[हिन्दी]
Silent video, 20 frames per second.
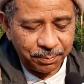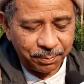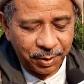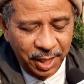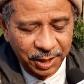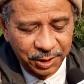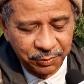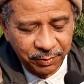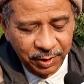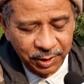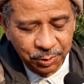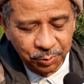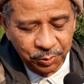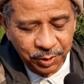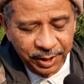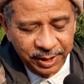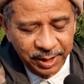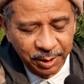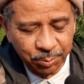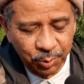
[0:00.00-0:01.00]
पांचवा
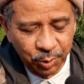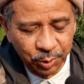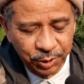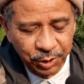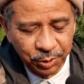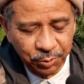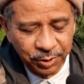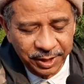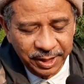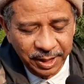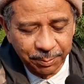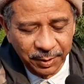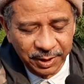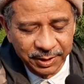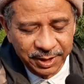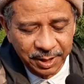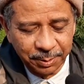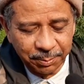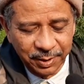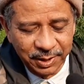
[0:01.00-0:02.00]
झूठ है कि मोदी उनके
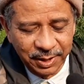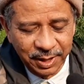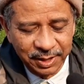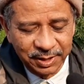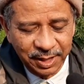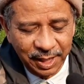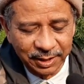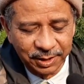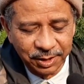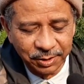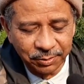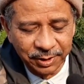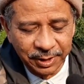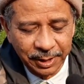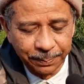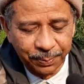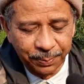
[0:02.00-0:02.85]
मंत्रिमंडल साथी उनके